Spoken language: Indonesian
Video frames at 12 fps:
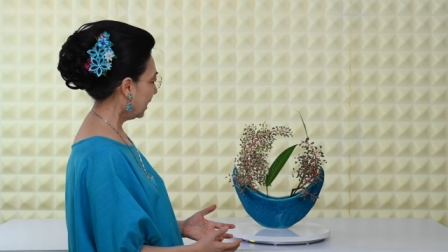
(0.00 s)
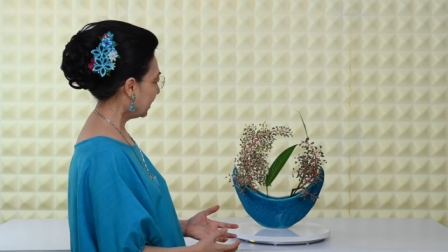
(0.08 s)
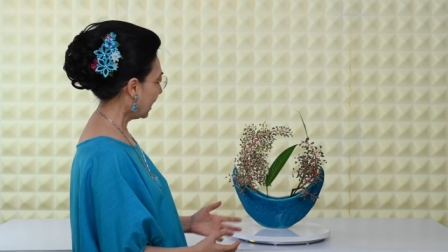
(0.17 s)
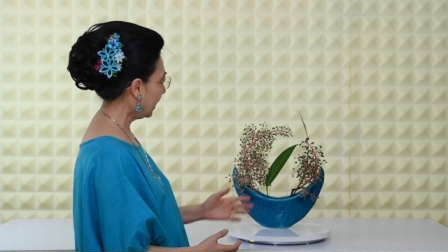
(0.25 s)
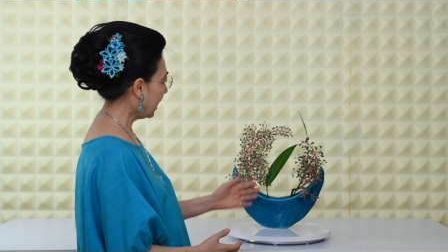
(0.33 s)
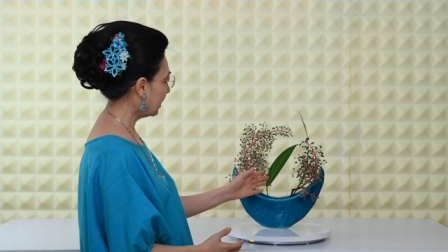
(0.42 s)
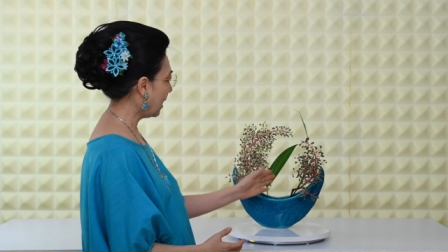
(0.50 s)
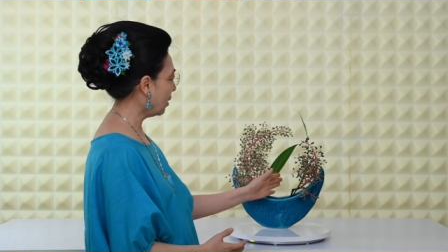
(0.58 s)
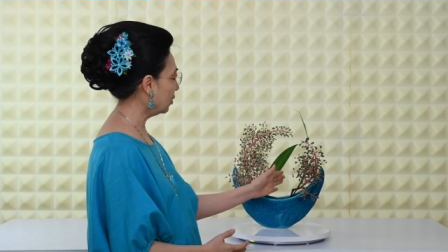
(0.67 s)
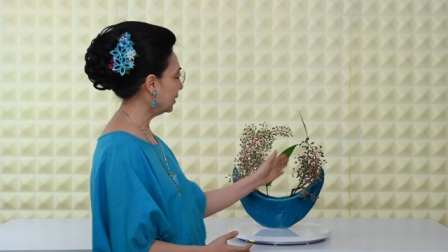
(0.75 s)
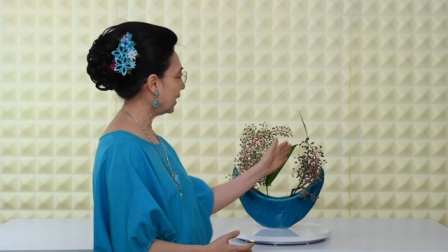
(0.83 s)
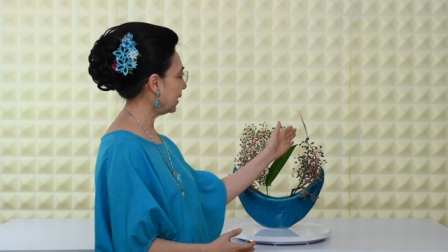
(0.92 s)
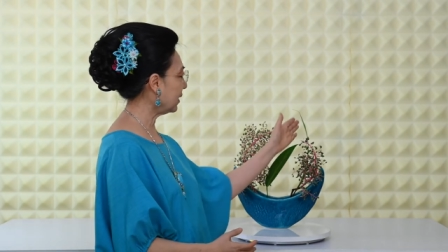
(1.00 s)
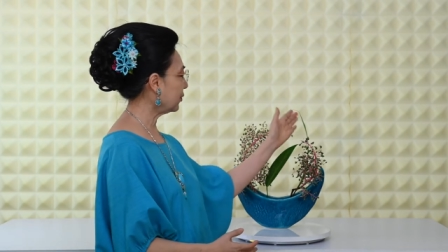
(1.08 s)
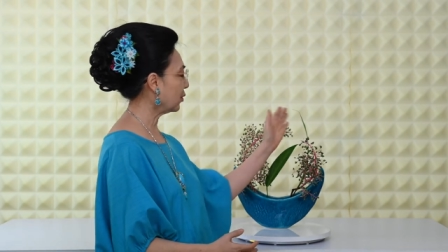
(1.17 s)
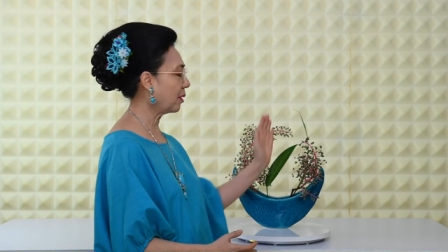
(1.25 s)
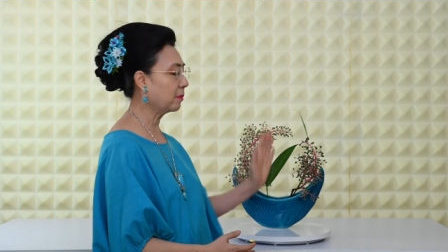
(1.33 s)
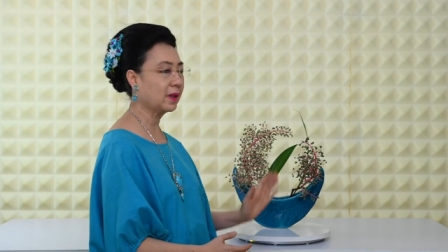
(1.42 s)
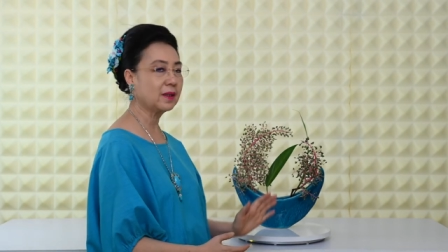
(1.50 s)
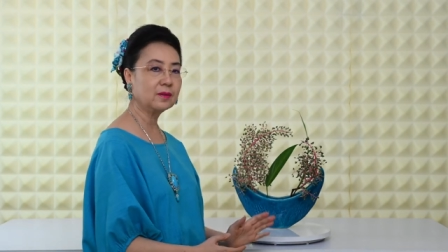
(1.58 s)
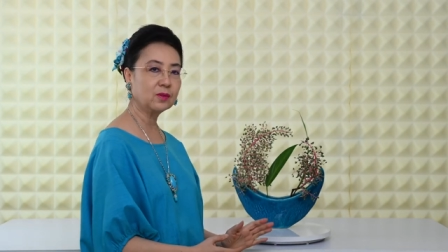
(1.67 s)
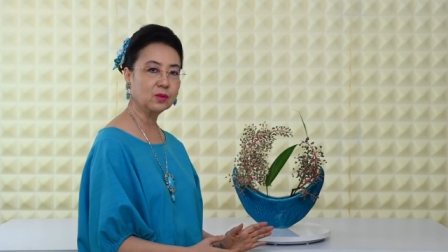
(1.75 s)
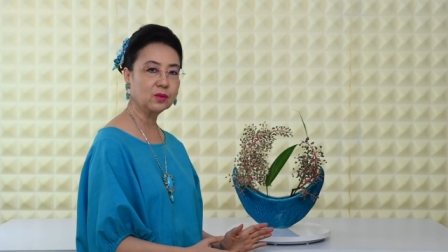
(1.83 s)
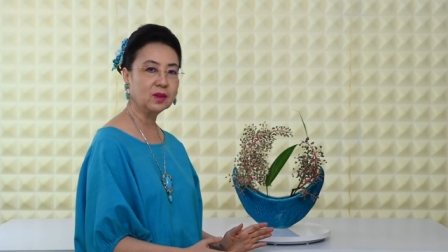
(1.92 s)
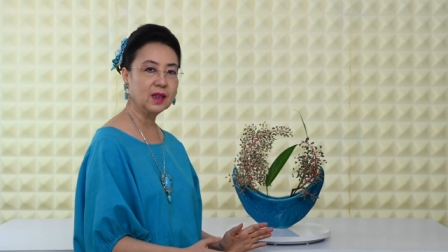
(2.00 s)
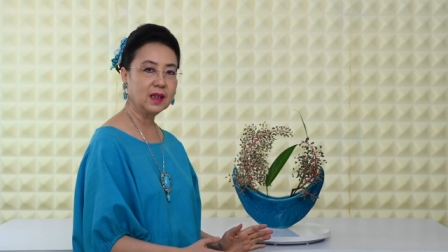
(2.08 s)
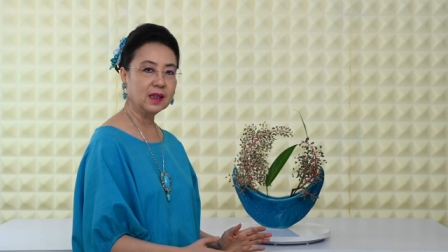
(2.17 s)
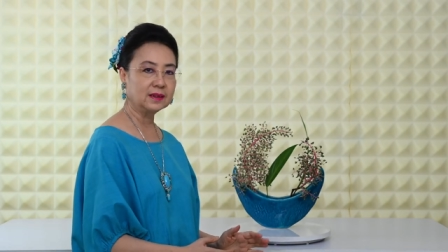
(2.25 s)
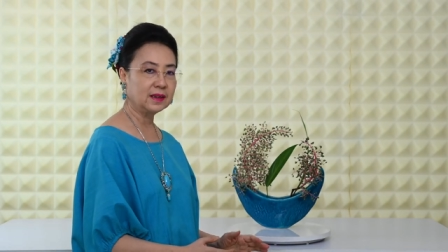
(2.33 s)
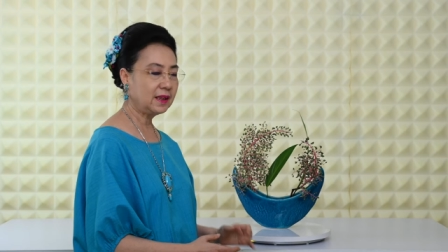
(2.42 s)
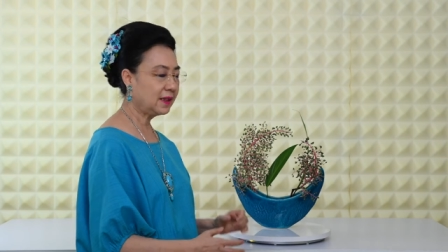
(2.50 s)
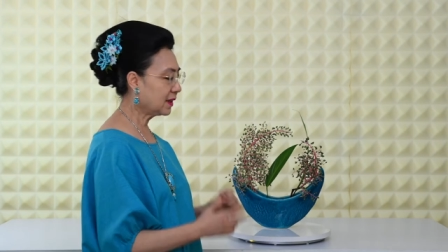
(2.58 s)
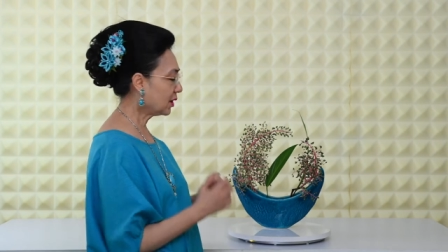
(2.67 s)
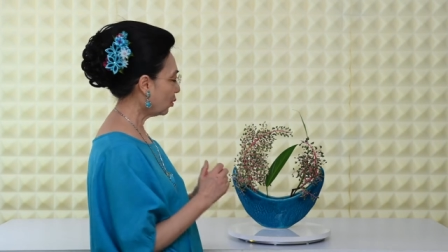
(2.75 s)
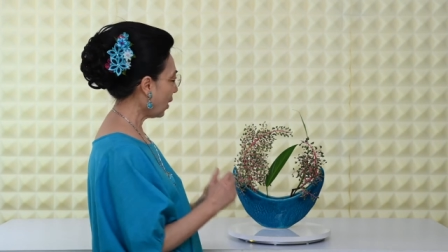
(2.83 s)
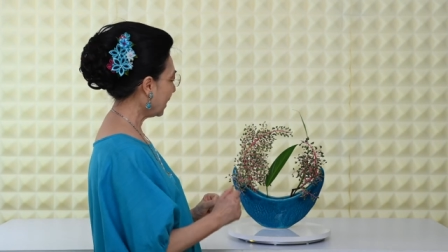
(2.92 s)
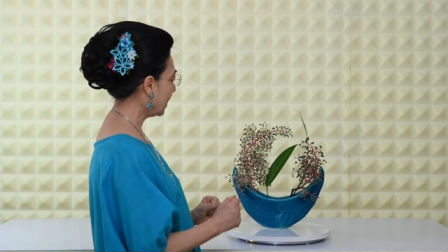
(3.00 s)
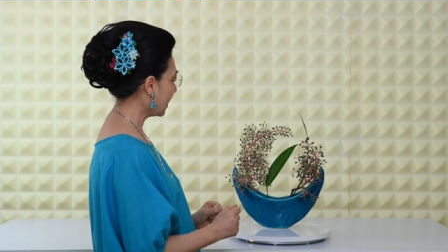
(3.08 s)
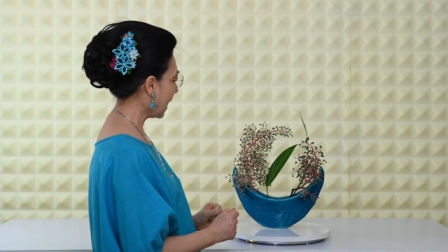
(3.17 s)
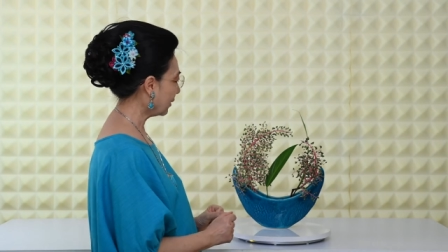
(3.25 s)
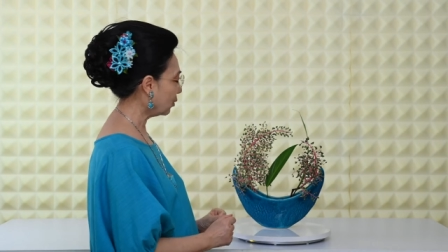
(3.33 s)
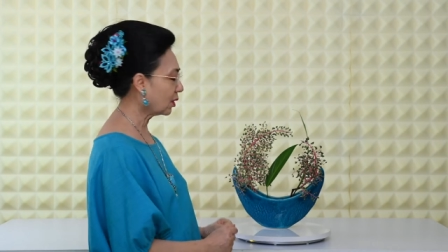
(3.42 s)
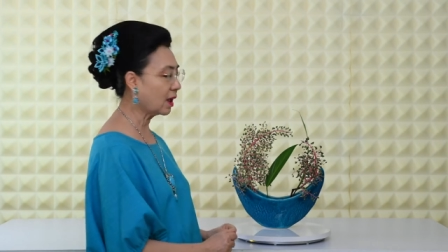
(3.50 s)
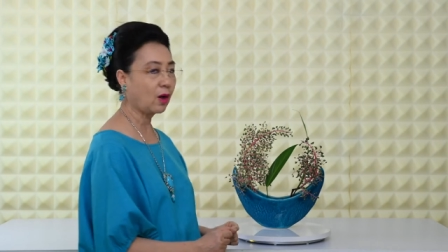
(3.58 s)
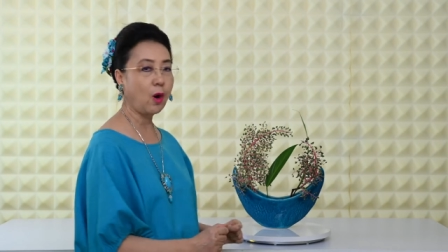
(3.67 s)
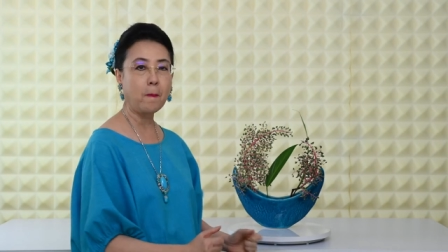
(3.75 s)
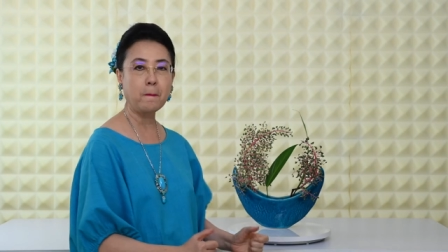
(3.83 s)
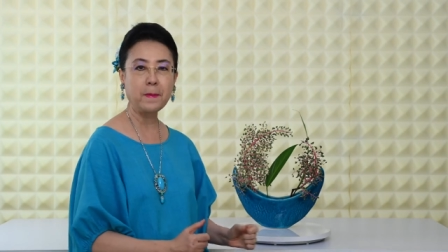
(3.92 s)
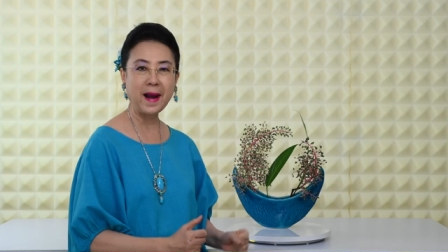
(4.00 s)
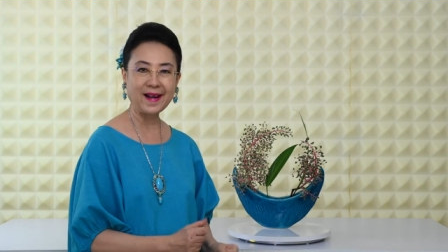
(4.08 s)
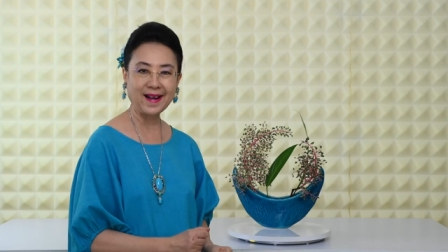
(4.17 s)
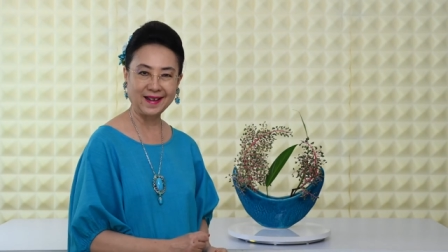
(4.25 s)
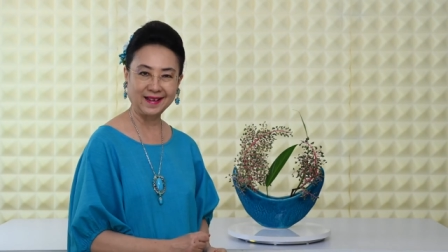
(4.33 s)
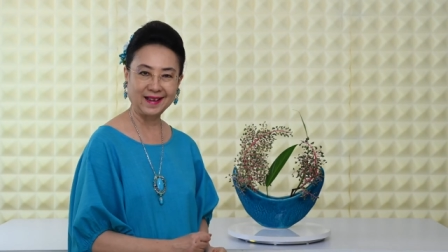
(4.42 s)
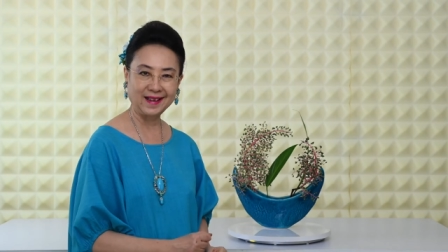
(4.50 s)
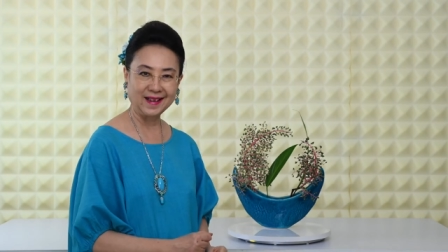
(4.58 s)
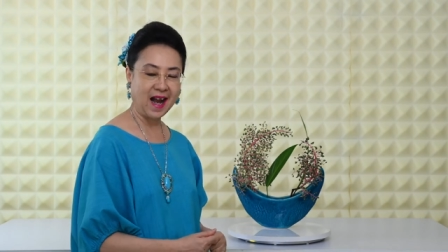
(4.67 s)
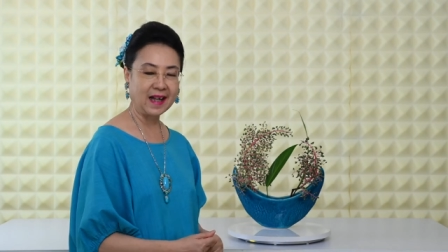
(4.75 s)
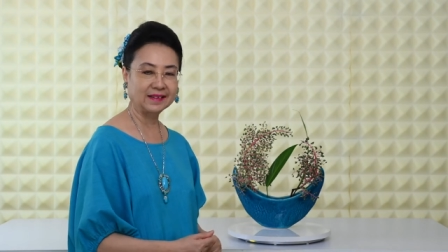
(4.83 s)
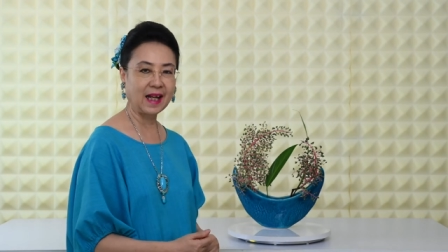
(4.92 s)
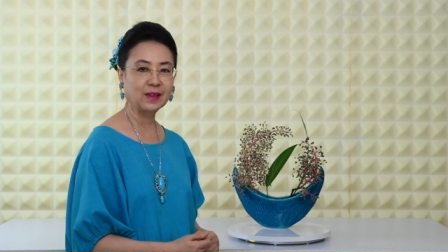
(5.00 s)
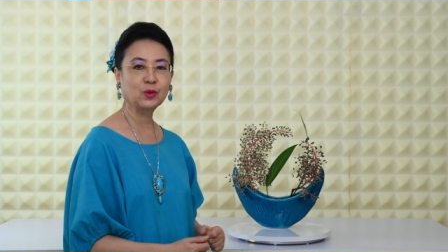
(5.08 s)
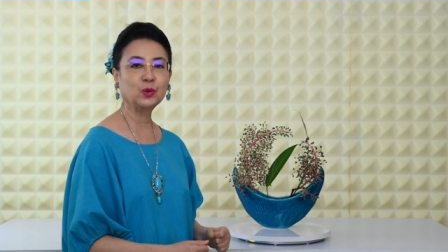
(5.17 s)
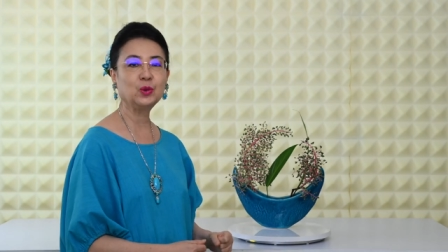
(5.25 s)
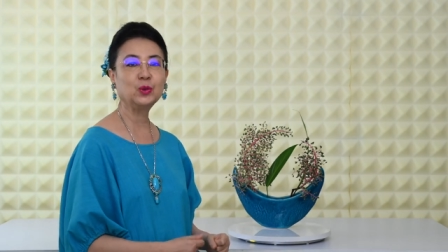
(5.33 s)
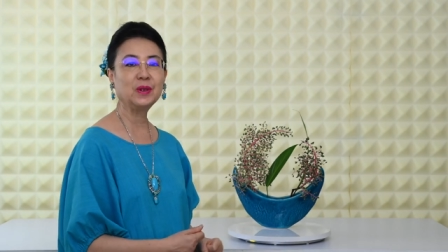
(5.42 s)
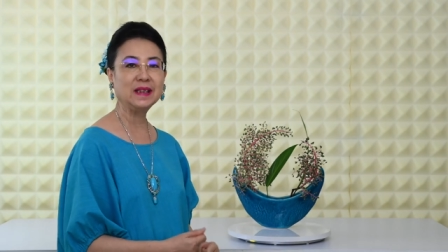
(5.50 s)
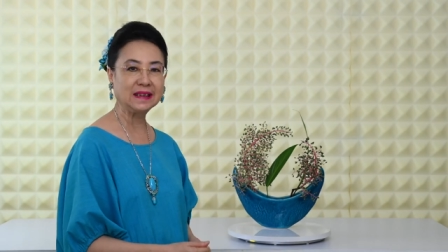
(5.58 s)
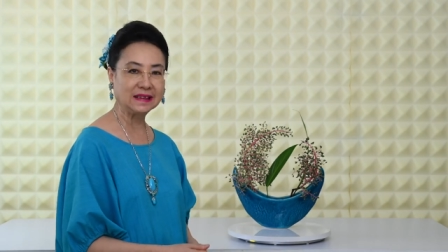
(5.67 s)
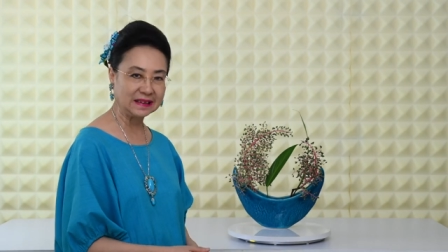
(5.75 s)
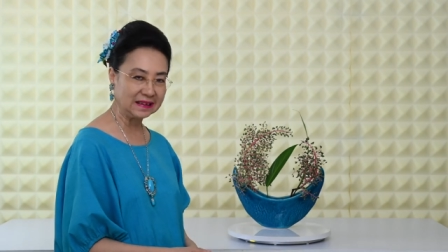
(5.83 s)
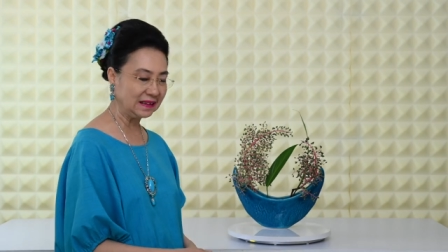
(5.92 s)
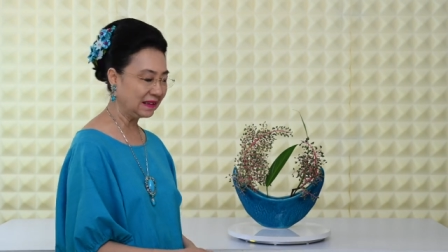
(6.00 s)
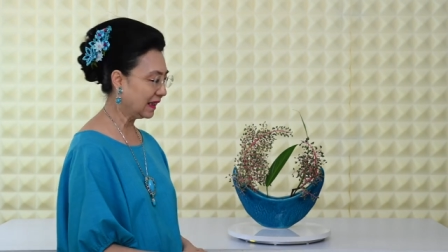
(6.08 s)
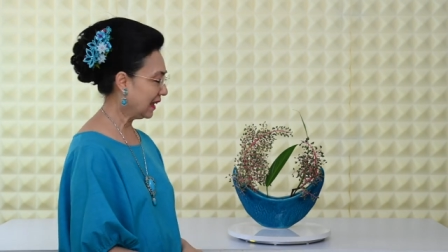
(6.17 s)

saya lihat daunnya ini juga melengkung jadi di situ ada satu kekompakan satu unity